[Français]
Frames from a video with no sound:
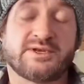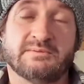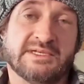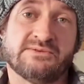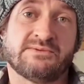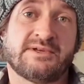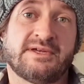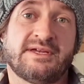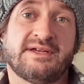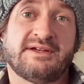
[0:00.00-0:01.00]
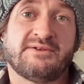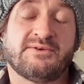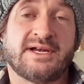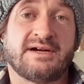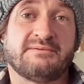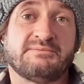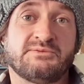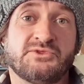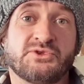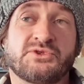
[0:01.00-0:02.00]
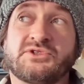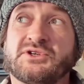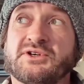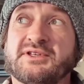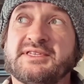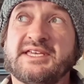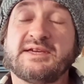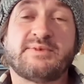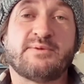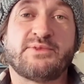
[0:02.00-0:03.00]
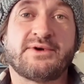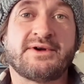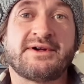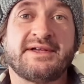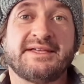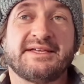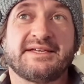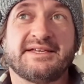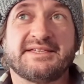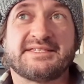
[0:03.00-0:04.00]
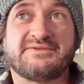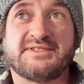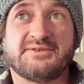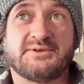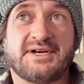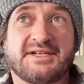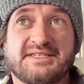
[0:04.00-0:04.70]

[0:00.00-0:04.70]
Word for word: une maison. Voilà, donc euh, n'ayez pas peur. Et ces vidéos-là